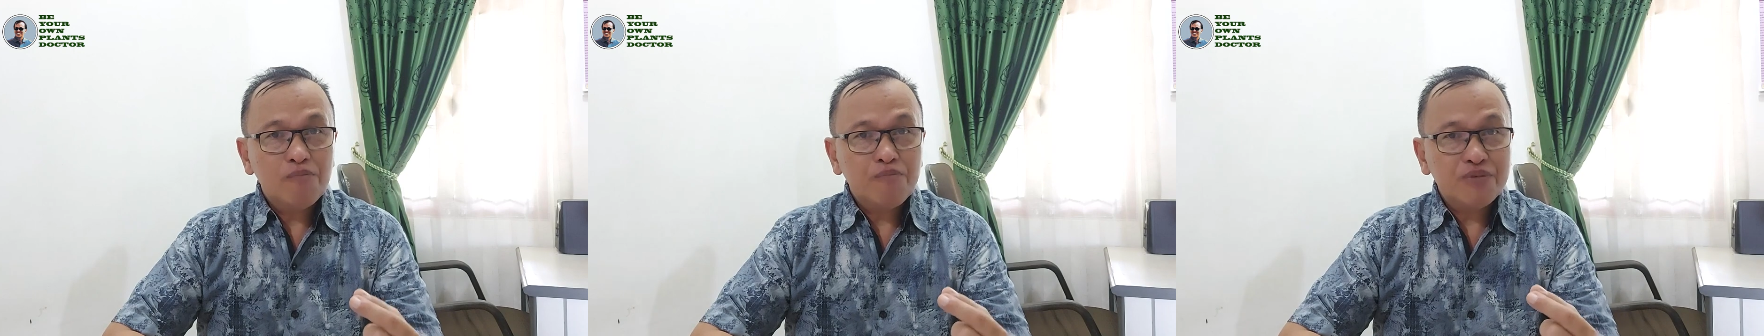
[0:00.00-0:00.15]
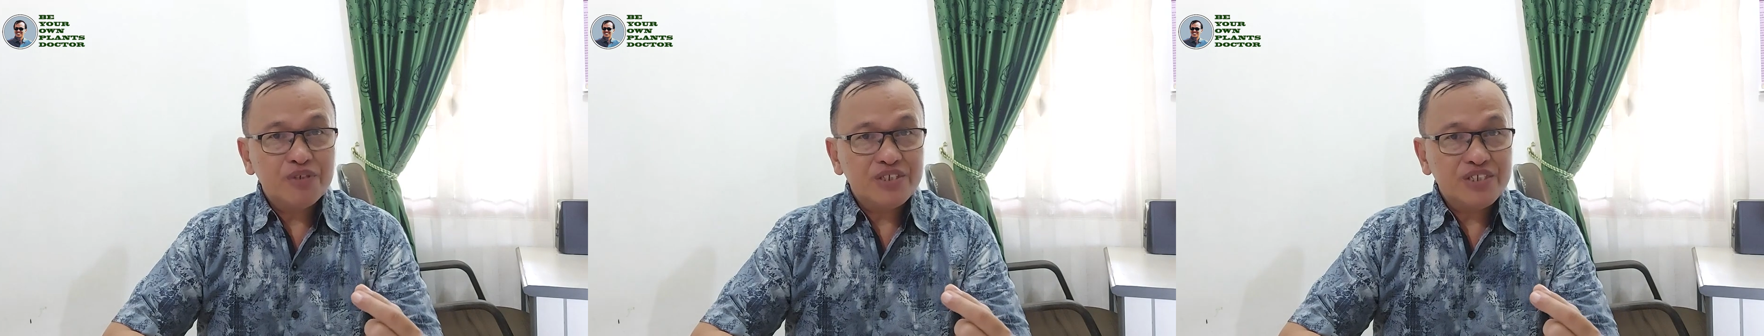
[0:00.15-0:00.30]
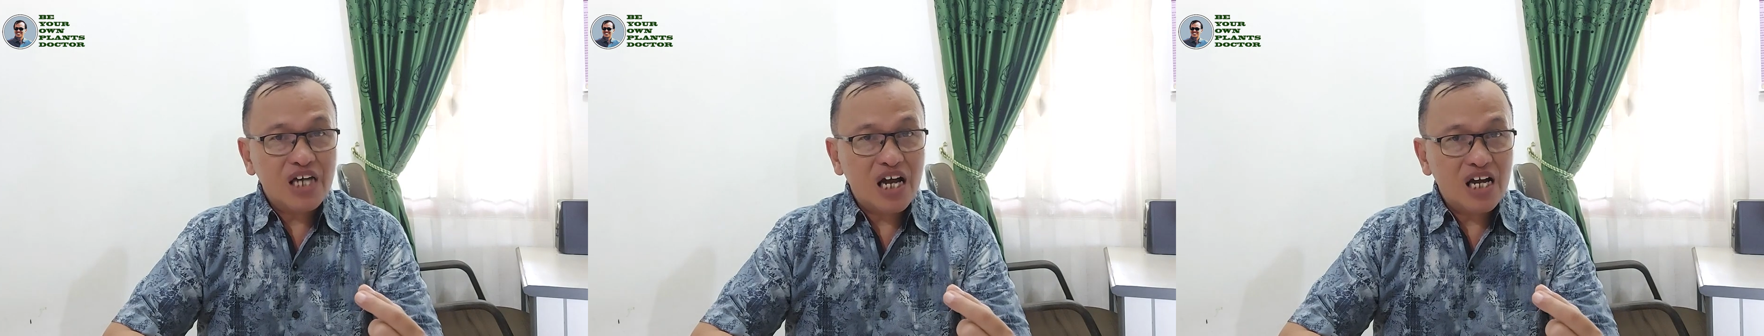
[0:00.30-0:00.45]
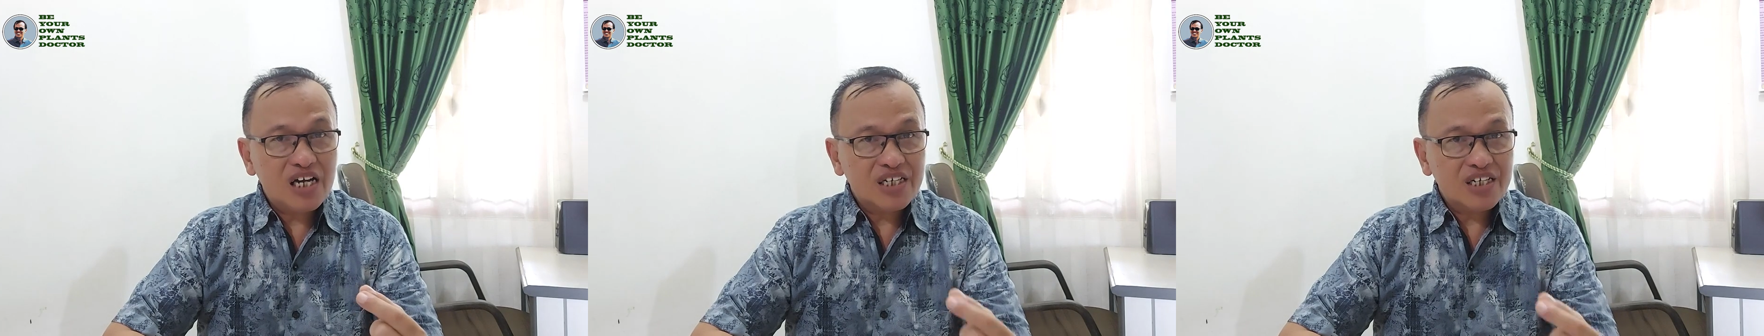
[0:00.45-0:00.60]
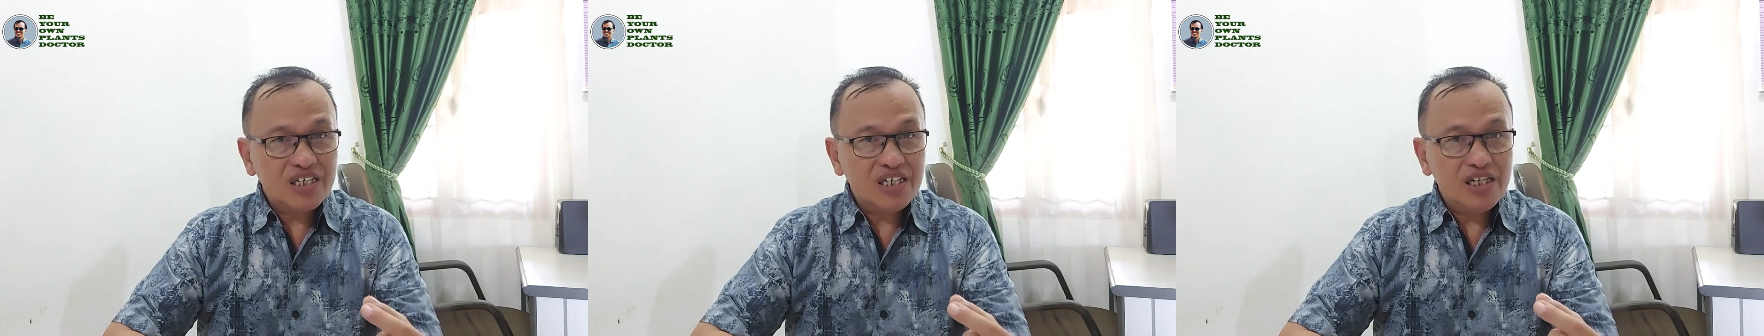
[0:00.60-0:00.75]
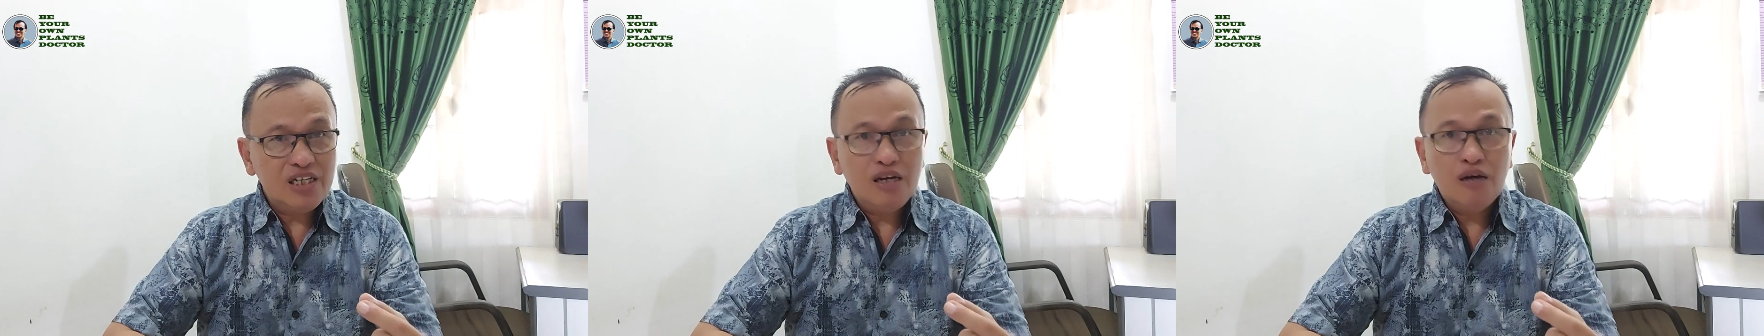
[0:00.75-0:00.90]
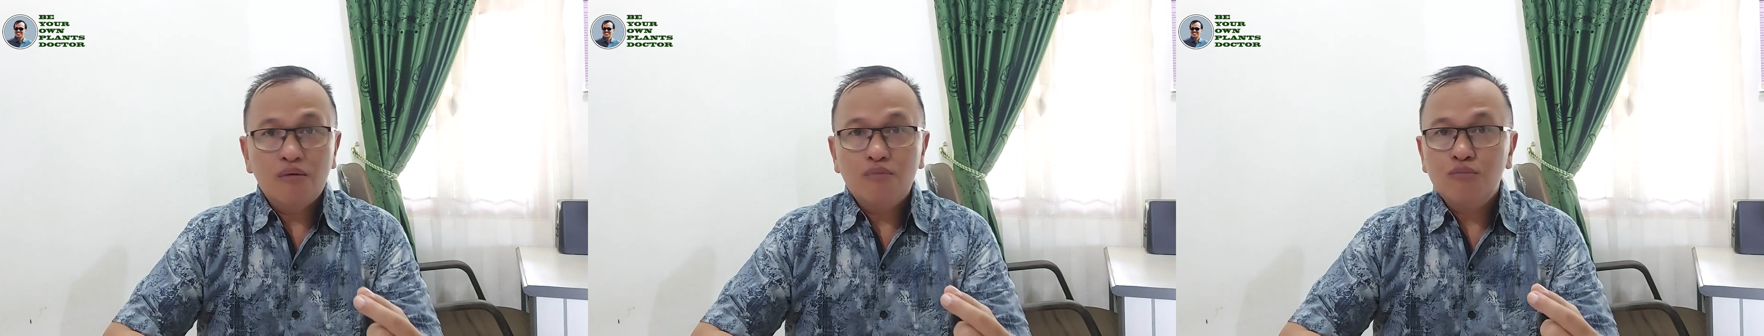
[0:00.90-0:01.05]

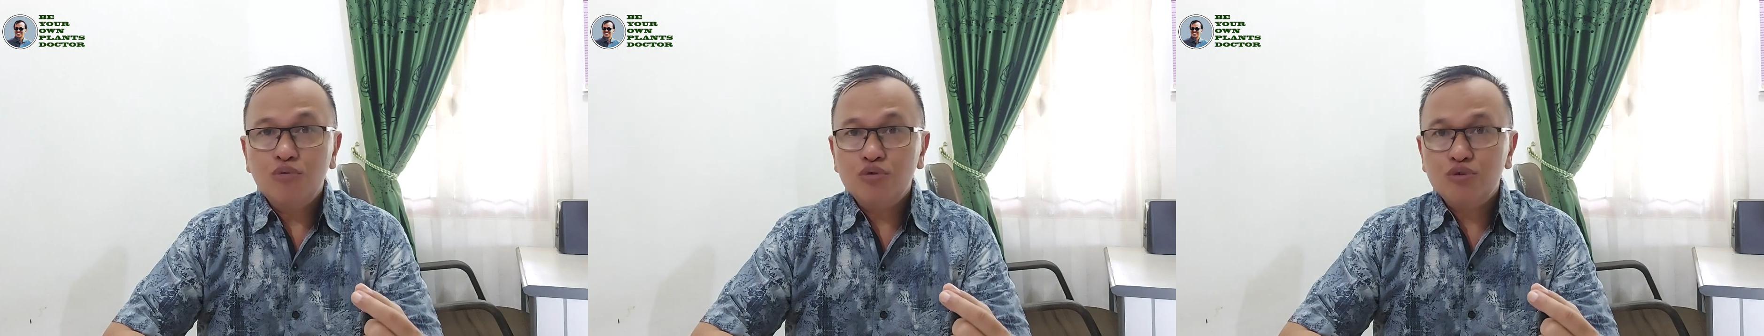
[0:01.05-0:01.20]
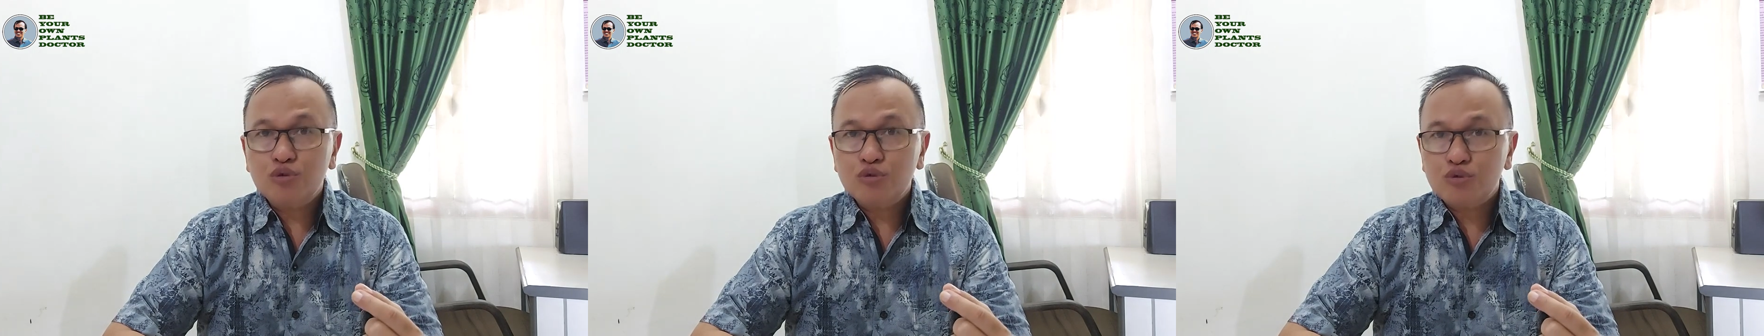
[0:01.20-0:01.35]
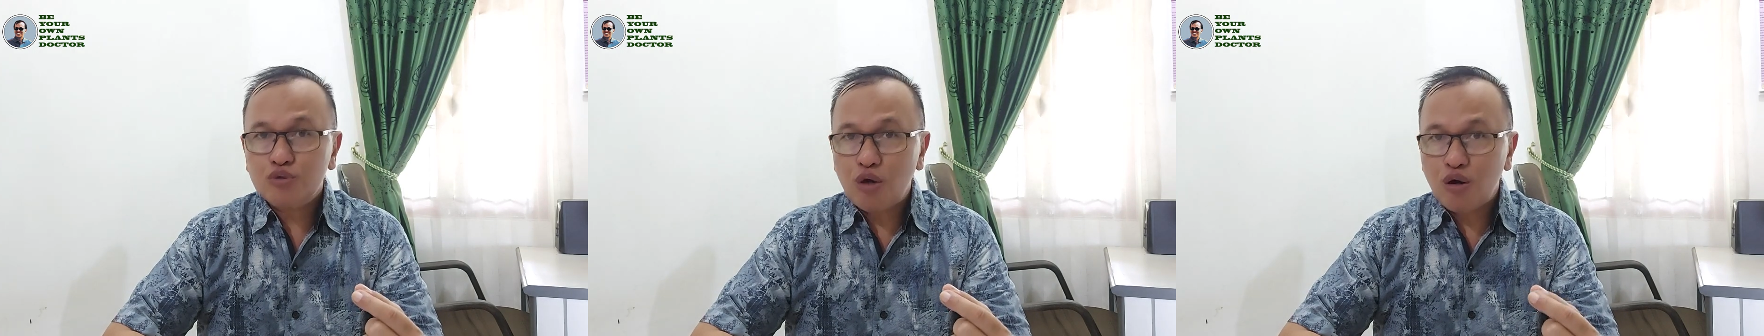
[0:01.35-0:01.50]
penyakit busuk